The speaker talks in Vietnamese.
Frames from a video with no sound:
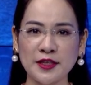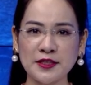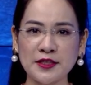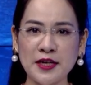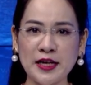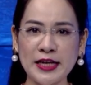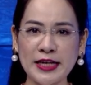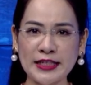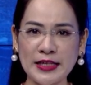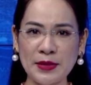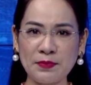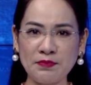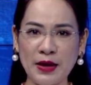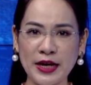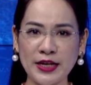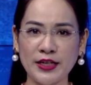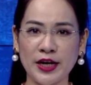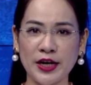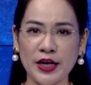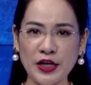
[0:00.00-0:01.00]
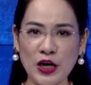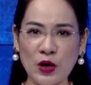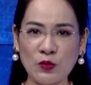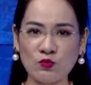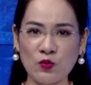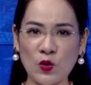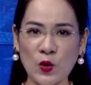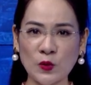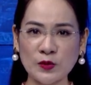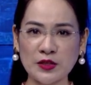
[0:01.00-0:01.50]
xử lý nghiêm minh, đồng
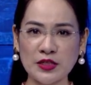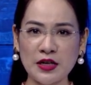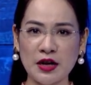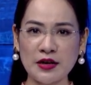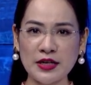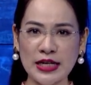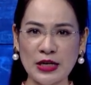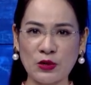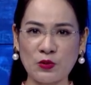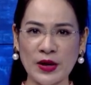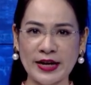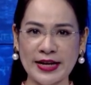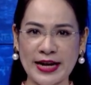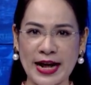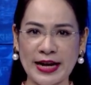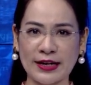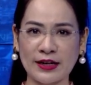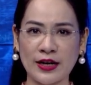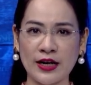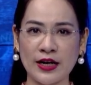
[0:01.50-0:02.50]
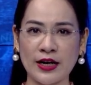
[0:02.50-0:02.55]
bộ giữa kỷ luật đảng,